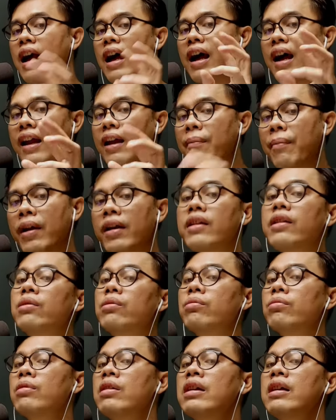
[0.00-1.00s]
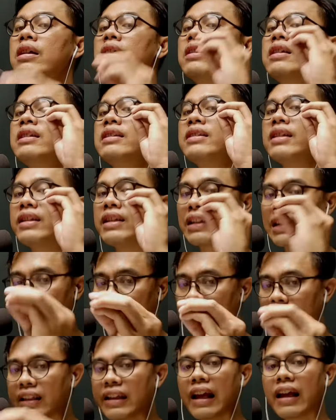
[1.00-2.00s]
Harapan itu
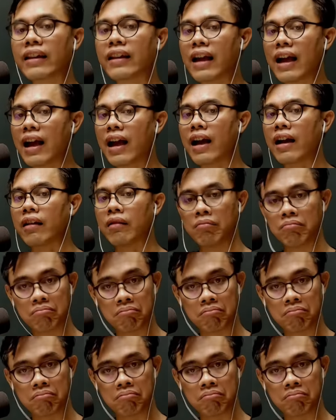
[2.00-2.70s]
dijadikan kenyataan.